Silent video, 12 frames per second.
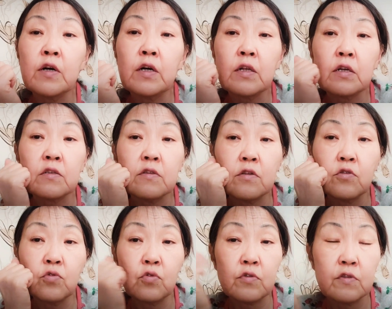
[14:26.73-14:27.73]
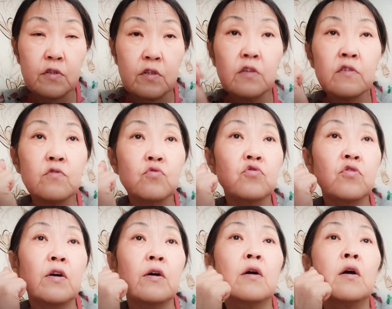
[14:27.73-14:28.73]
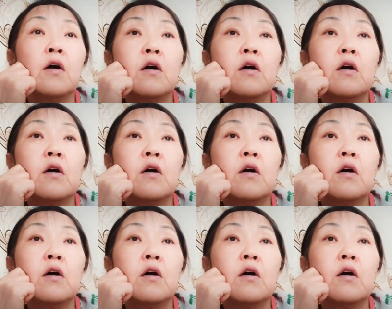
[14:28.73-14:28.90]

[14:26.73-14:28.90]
характера, то есть есть нужда